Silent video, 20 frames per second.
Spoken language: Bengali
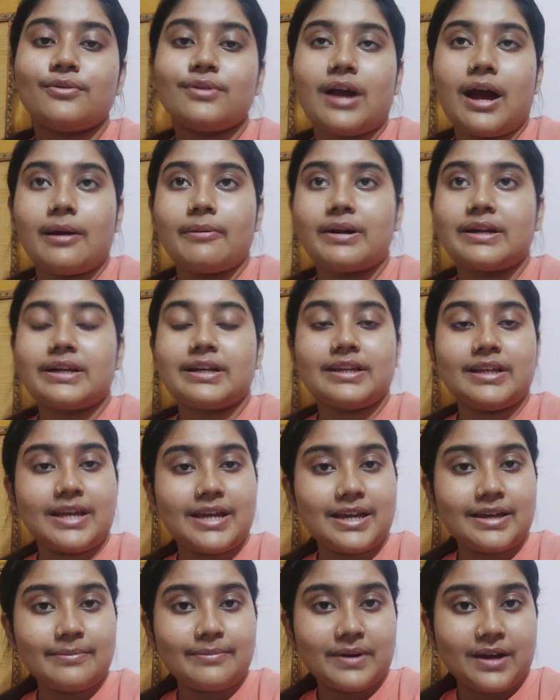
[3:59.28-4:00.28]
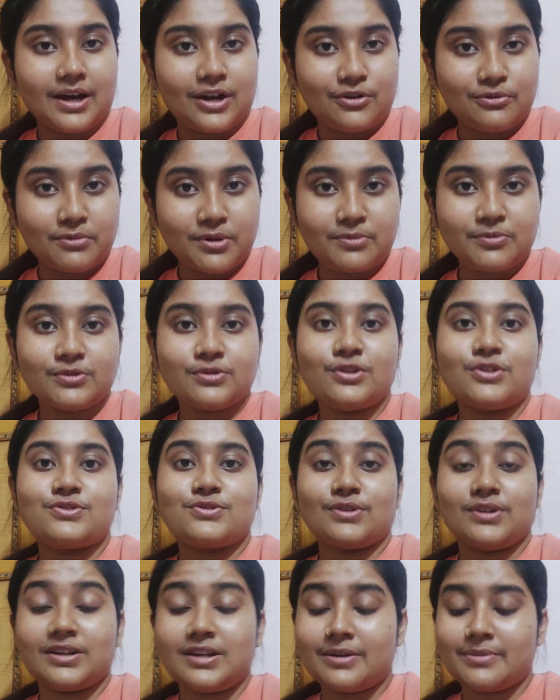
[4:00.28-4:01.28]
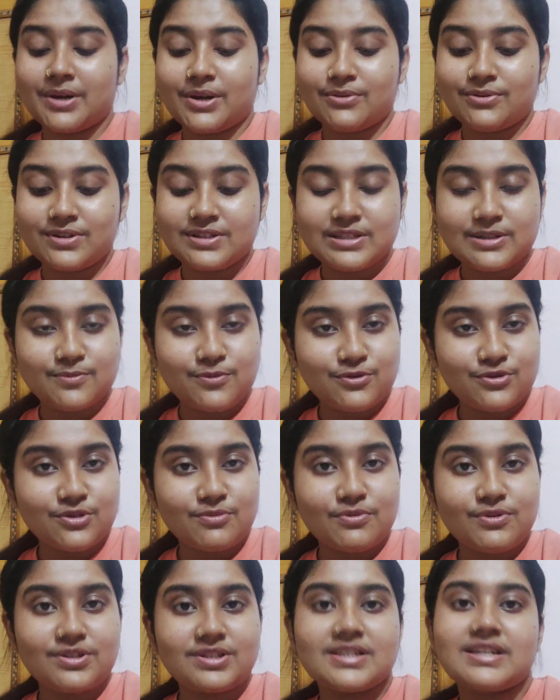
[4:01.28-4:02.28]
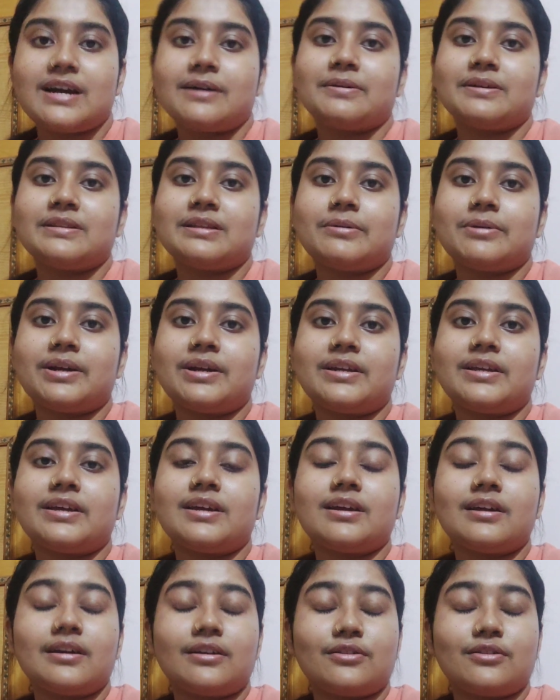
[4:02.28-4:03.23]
এখন খাবারটা নিয়ে রুমের মধ্যে চলে এলাম এখন নিচে বসে পড়েছি খাবার দাবার নিয়ে